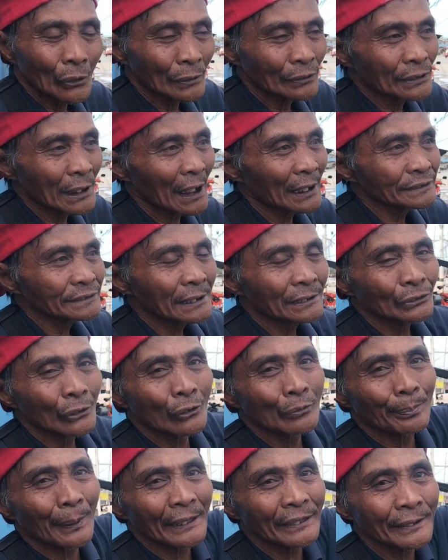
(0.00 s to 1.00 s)
DRT doon
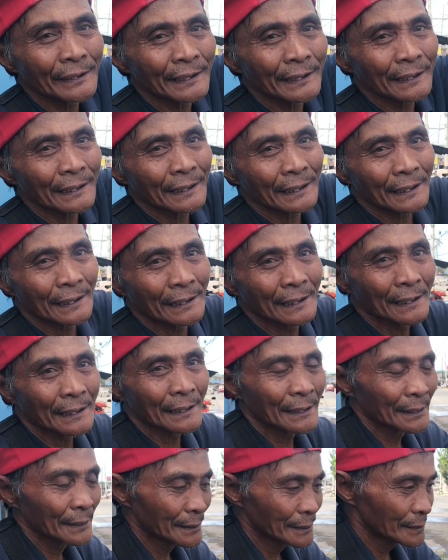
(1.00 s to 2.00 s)
pa yun eh. Oo nga.
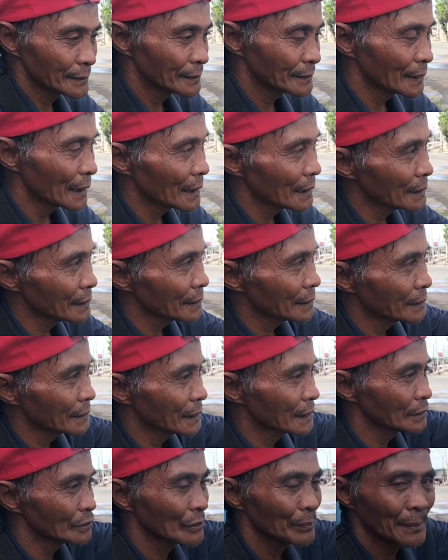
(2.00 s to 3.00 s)
ayun
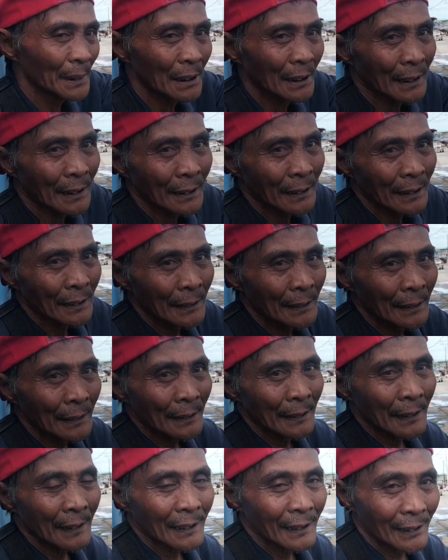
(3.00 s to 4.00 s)
papuntang DRT sa may
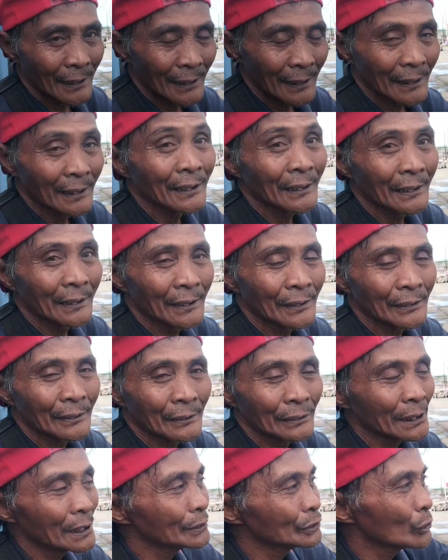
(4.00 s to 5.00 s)
tulay, ganun. Oo.
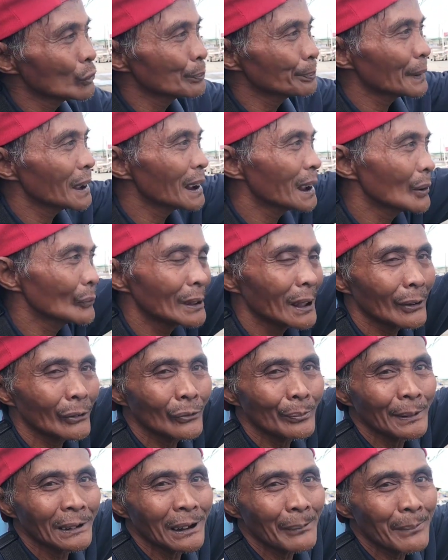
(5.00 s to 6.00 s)
Hindi, doon pa gawin ako
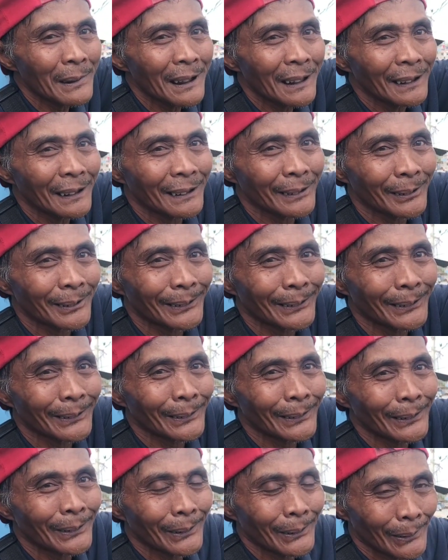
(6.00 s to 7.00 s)
binaba. Lampas pa
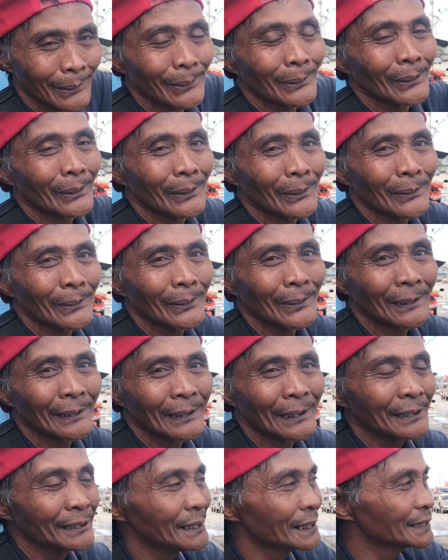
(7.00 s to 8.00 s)
kayo ng DRT?
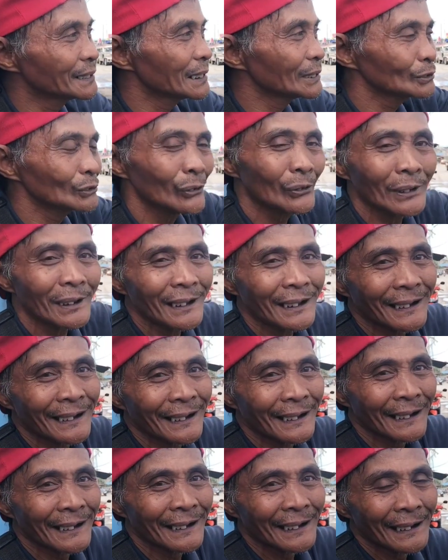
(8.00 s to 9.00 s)
Ay, lampas kayo
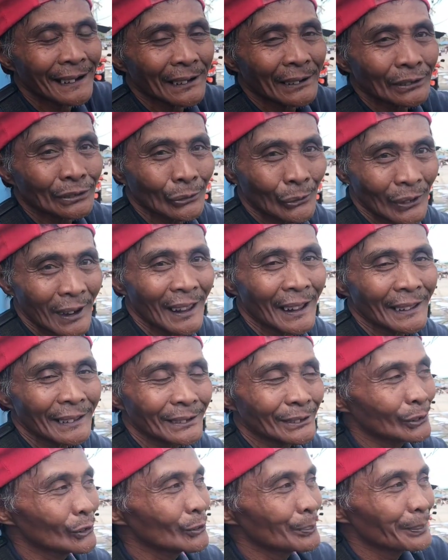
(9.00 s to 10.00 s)
ng tulay? Tulay,
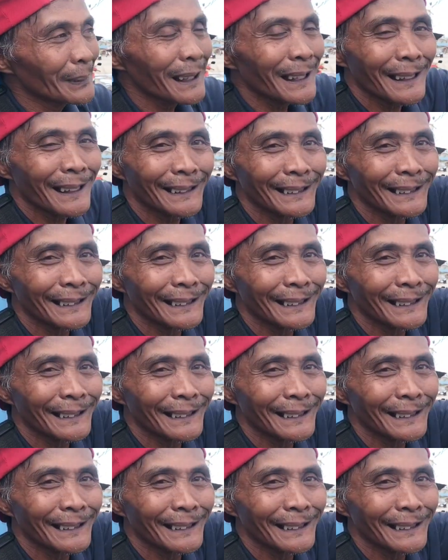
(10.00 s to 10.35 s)
doon pa.